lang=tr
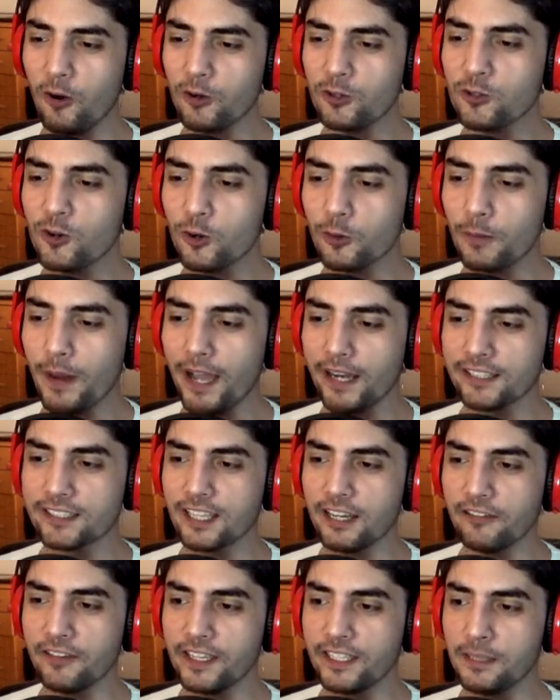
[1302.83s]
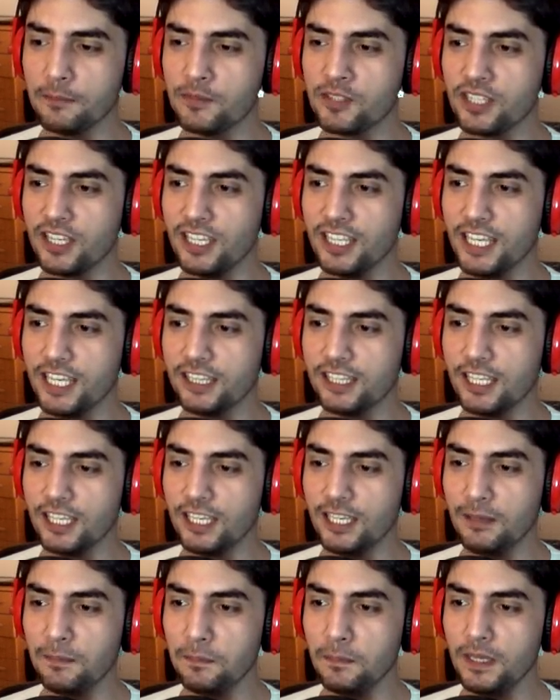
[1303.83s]
O çok bariz kafaya dipçiye
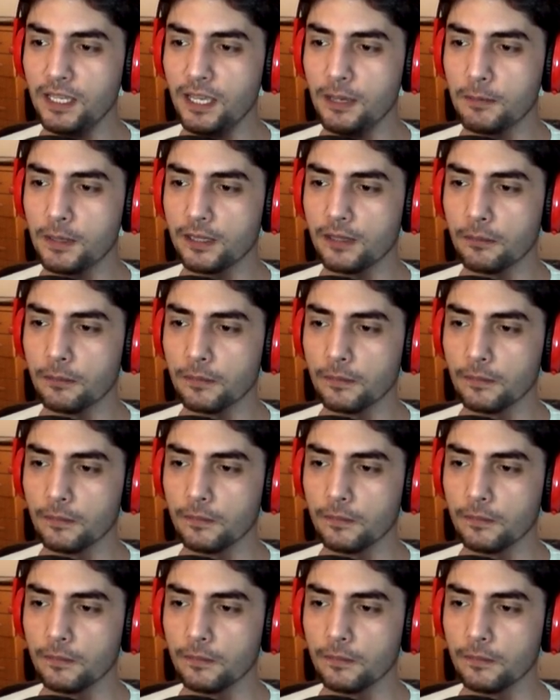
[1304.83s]
yedim mi yemedim.